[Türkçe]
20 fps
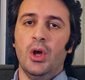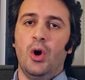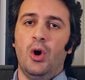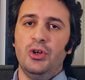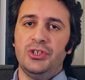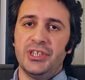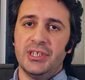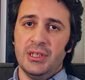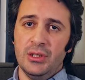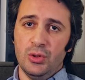
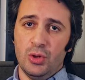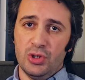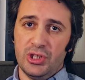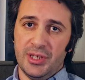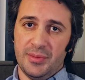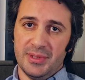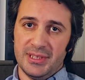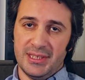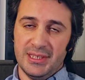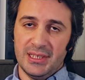Ölçeklerin
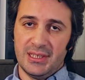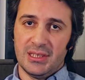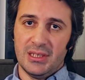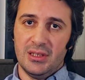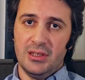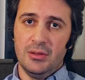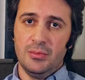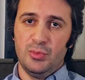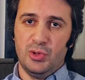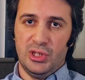ortalaması nasıl
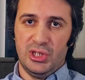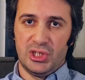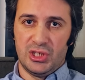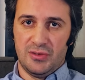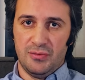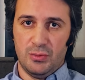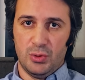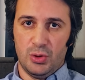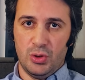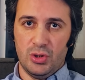alınır? Buna
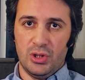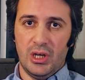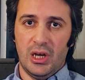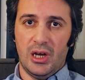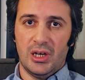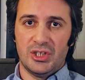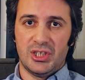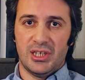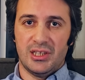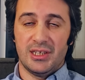ilişkin videoda
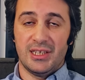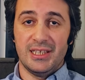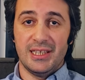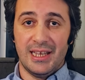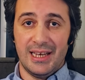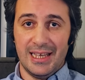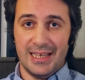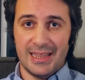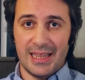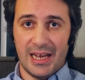aşağıdaki
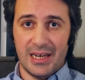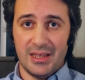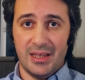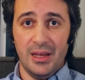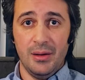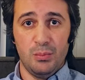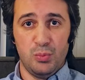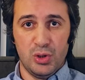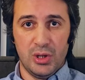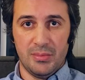yine
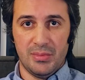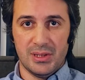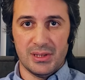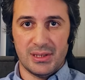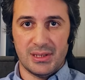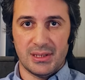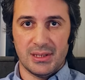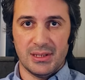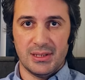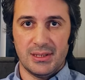linklerde
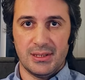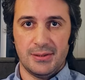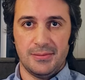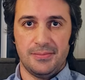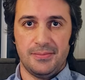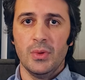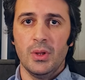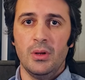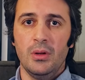bulabilirsiniz.